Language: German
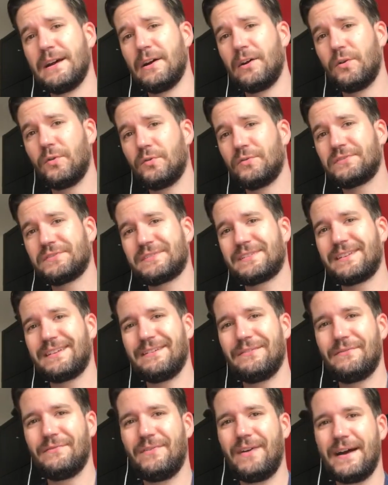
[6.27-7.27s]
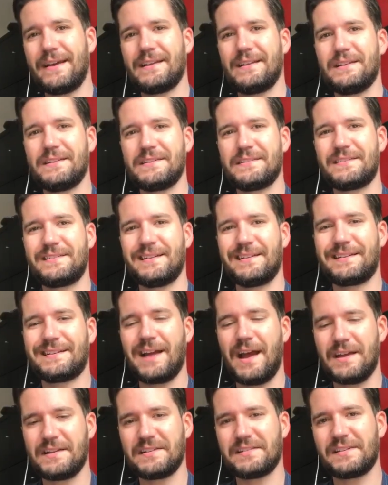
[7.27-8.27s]
Und weil ich
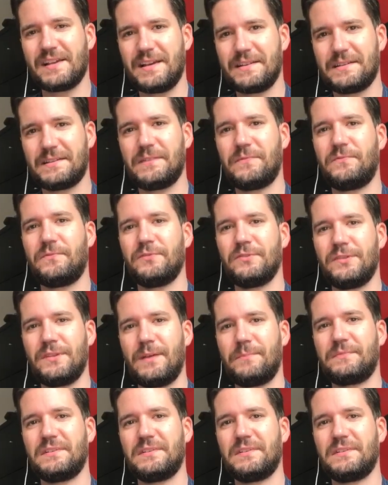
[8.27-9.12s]
keine Seite gefunden habe,